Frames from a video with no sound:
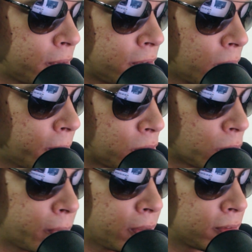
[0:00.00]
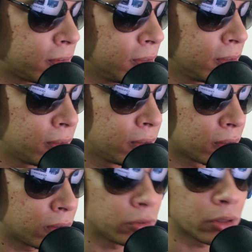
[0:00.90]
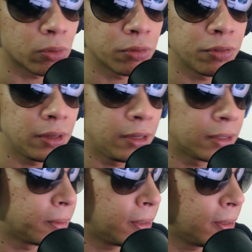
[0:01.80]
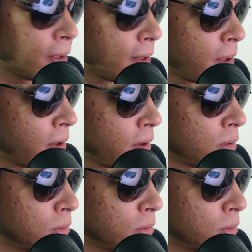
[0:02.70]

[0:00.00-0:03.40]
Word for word: especialmente no PC, que eu já conferi também.